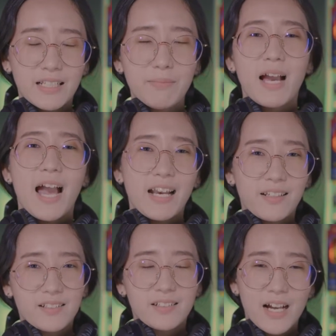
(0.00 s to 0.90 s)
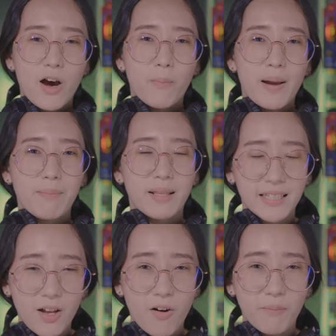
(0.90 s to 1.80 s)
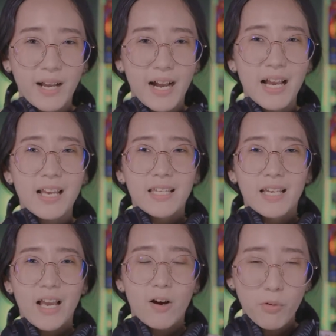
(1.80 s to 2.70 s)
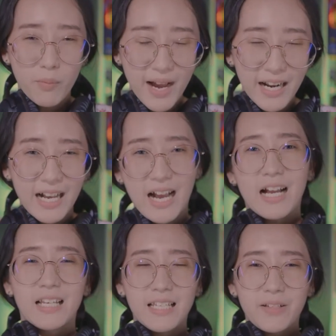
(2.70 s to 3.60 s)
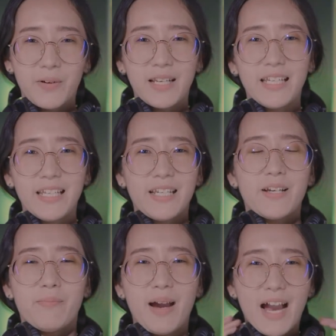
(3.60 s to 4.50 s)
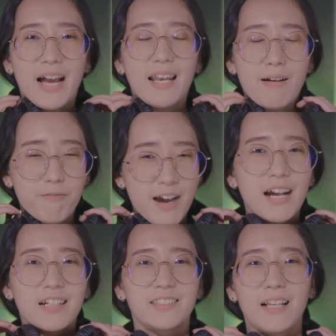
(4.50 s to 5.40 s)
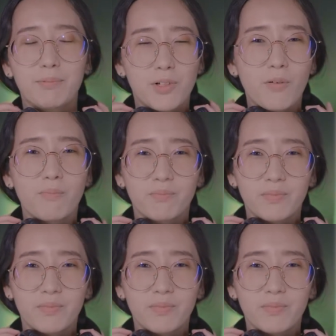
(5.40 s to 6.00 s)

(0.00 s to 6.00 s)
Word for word: ทีมงานเข้าไปเม้นตอบนะคะ ยังไงขอบคุณมากนะคะ ที่วันนี้มารับฟังรับชม